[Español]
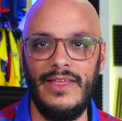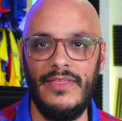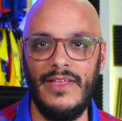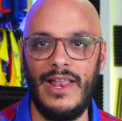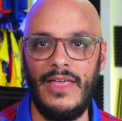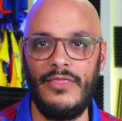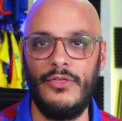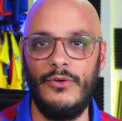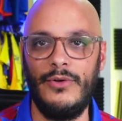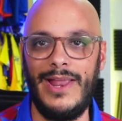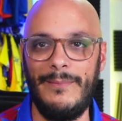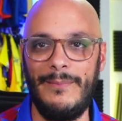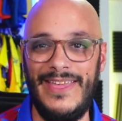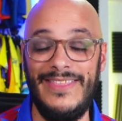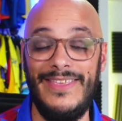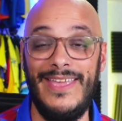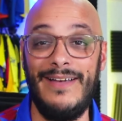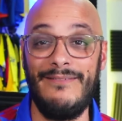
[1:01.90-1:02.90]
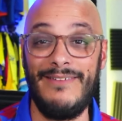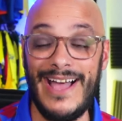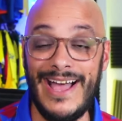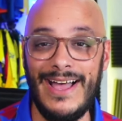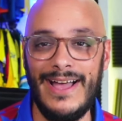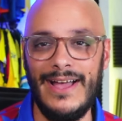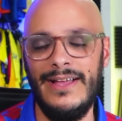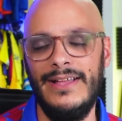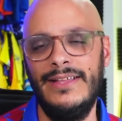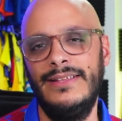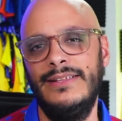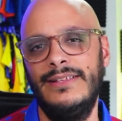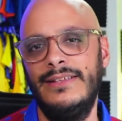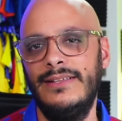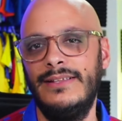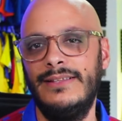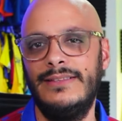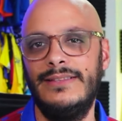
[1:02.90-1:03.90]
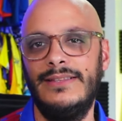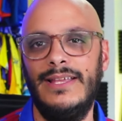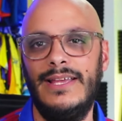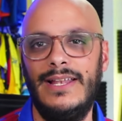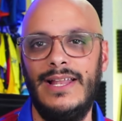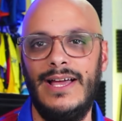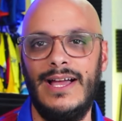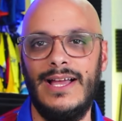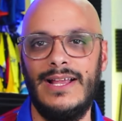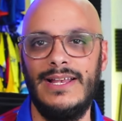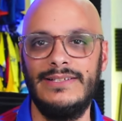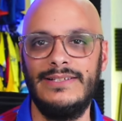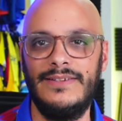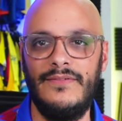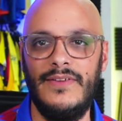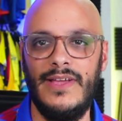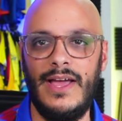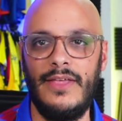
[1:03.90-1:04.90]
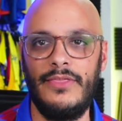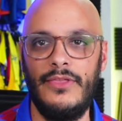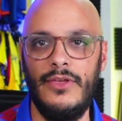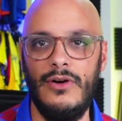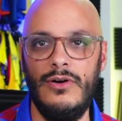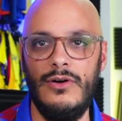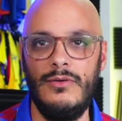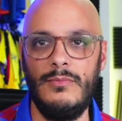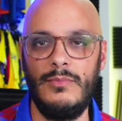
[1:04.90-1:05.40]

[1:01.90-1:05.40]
la zona media baja de la clasificación,